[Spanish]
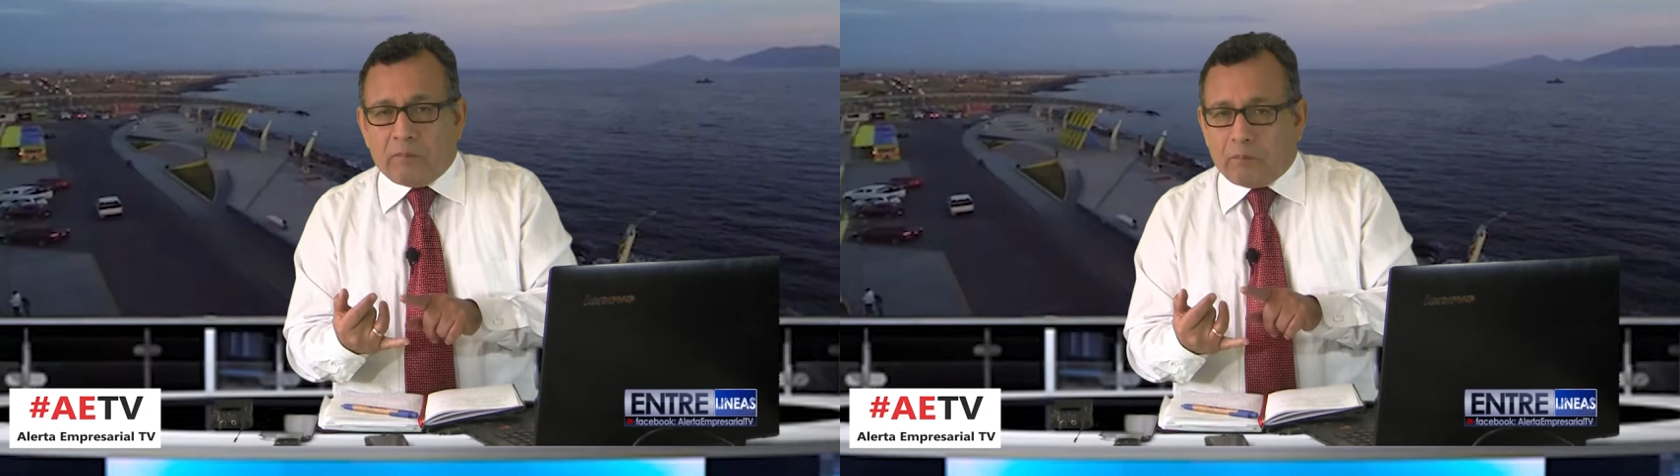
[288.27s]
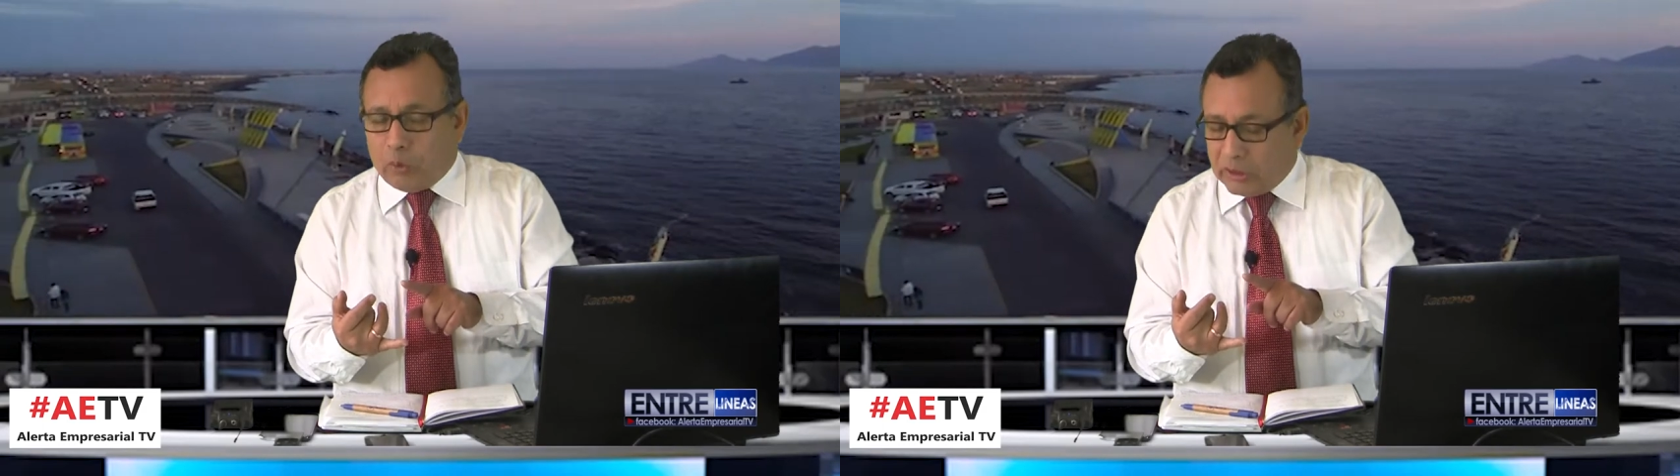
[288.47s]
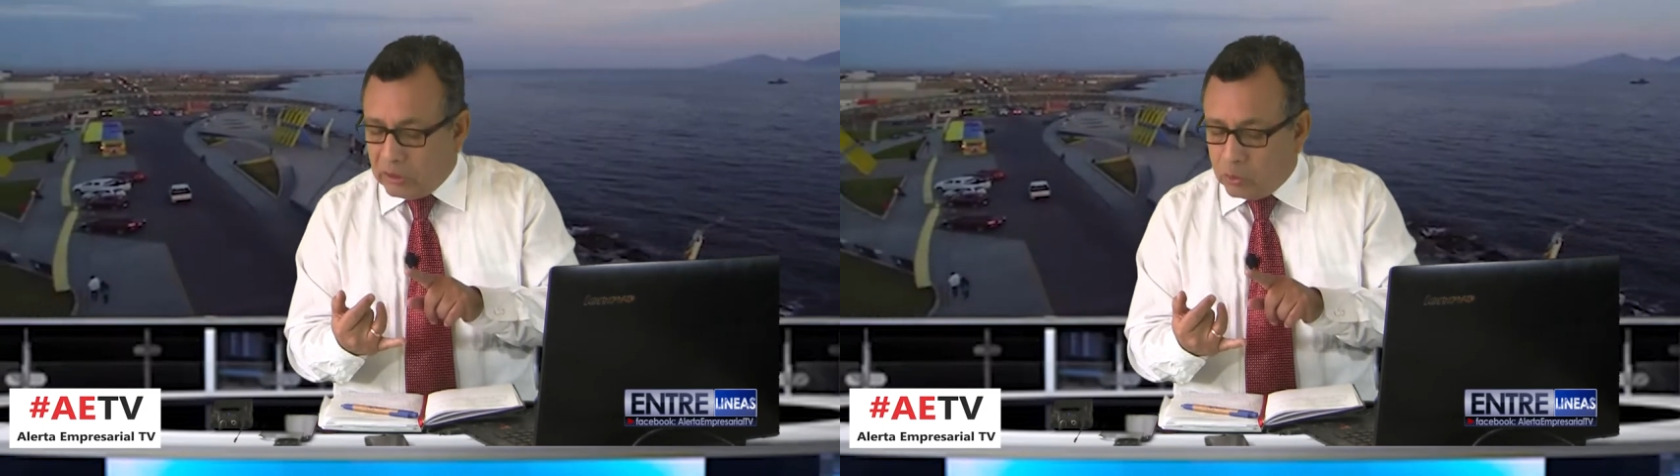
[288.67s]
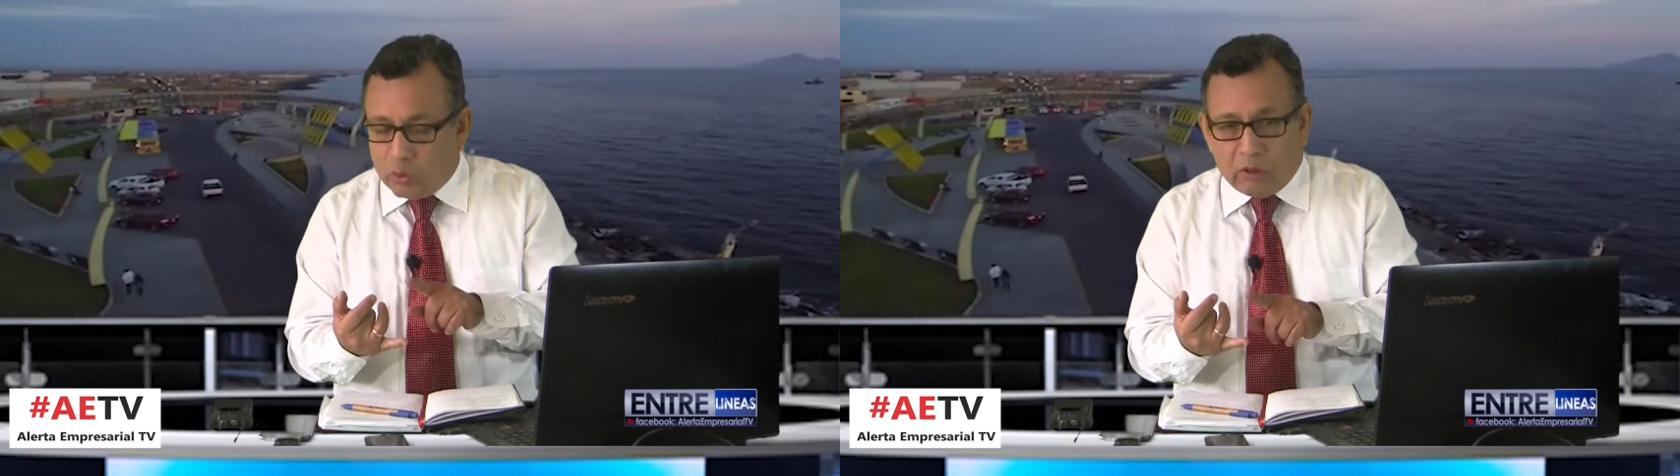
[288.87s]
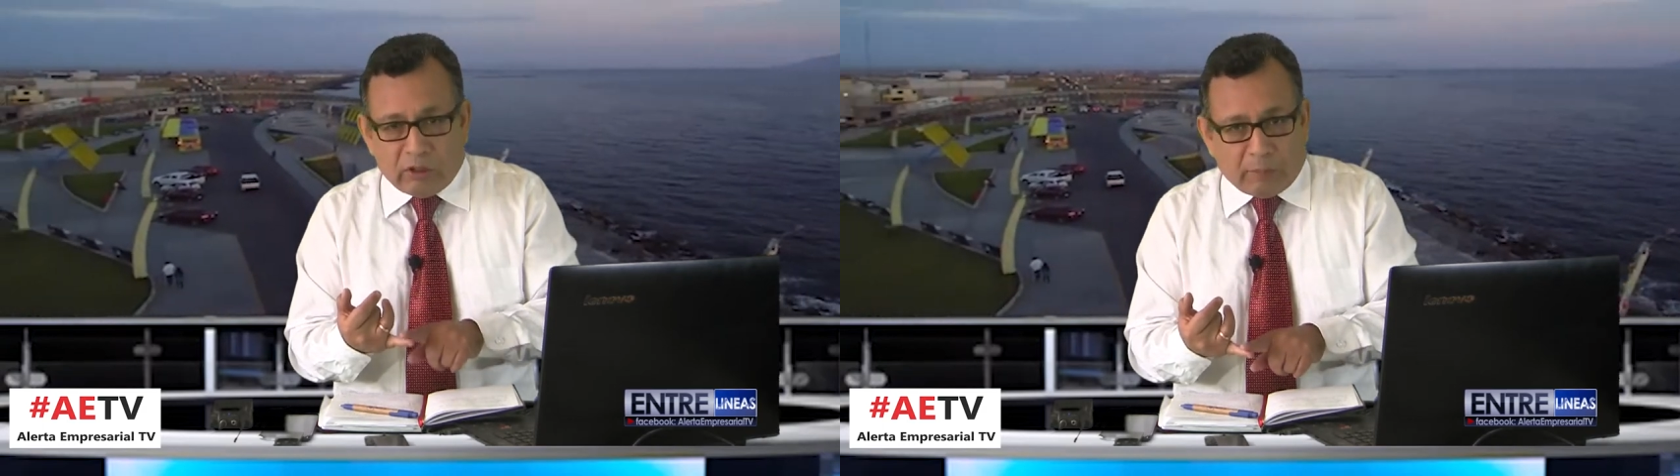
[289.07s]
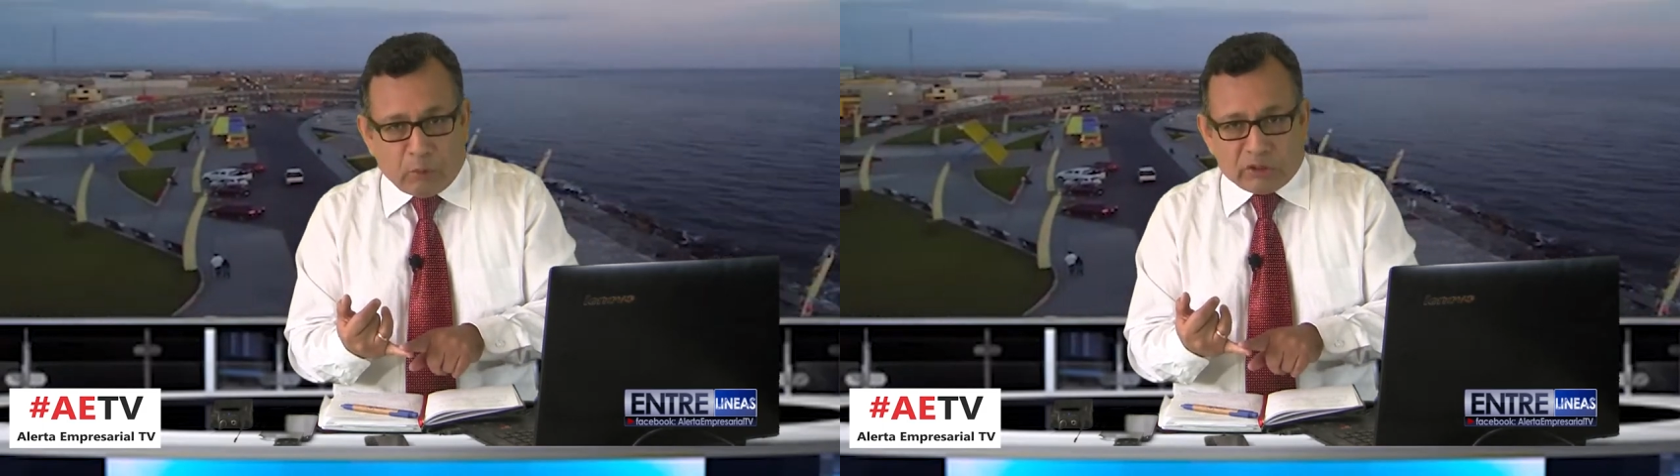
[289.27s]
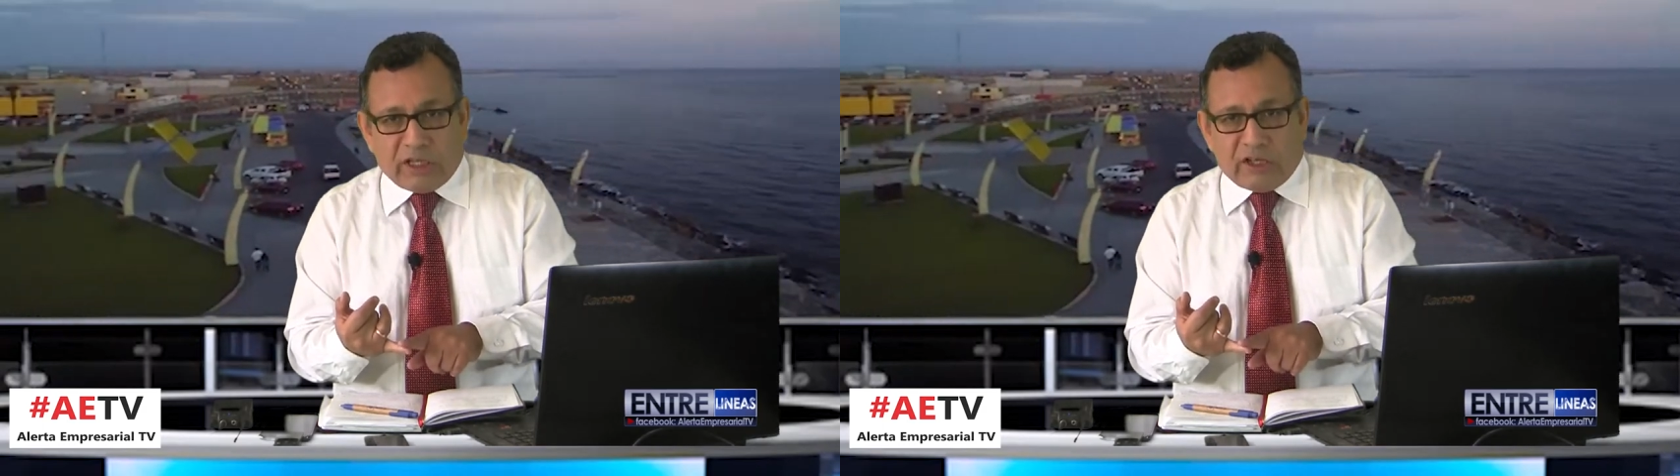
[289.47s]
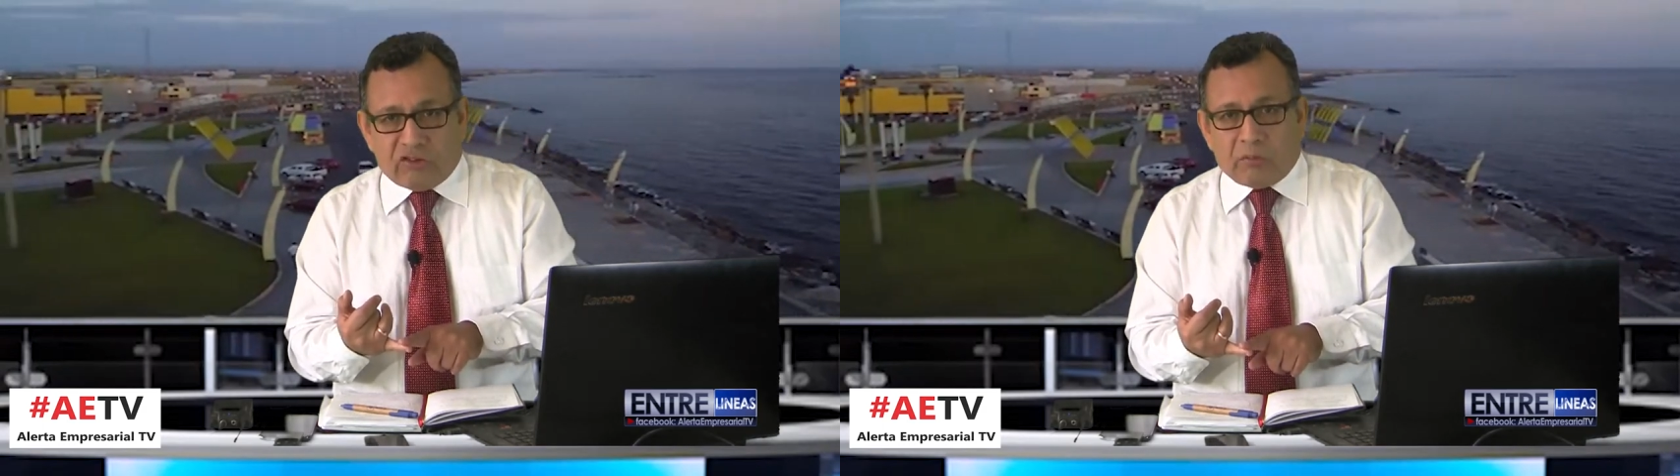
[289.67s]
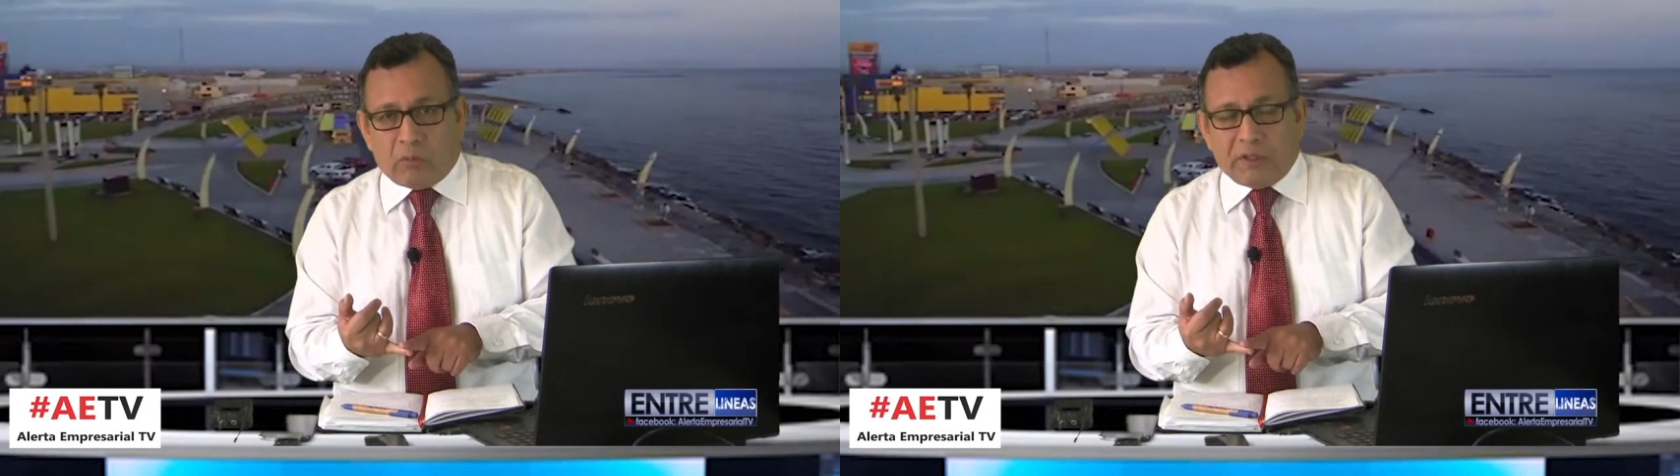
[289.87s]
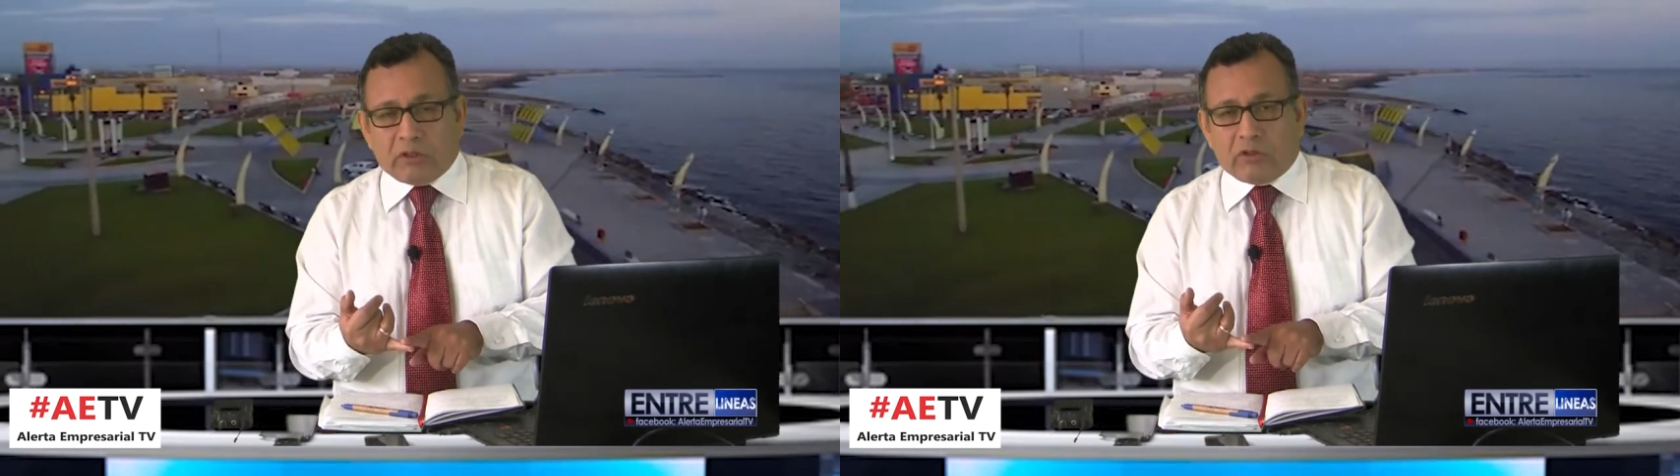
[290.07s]
porque no, los aportes en ese
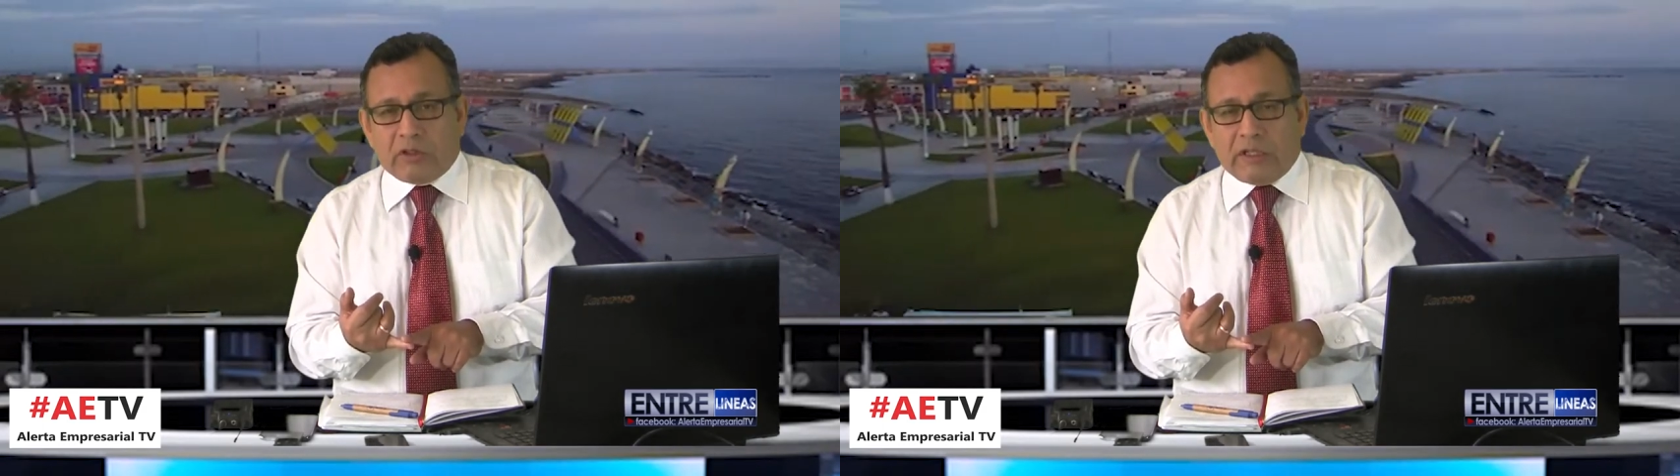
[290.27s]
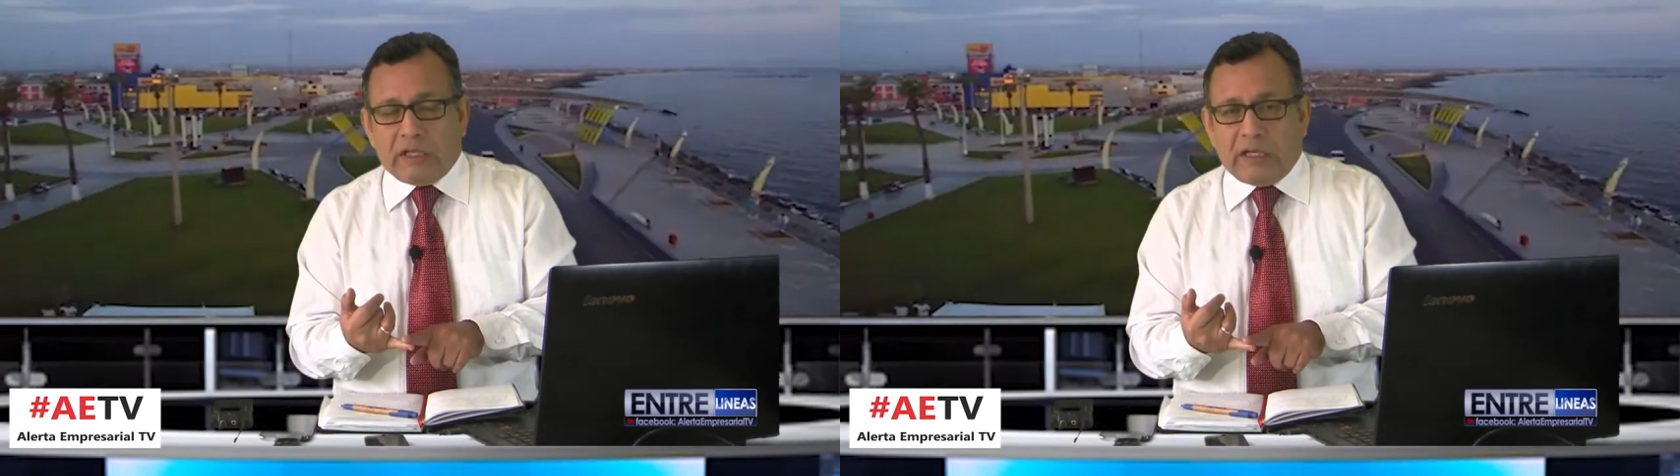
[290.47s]
momento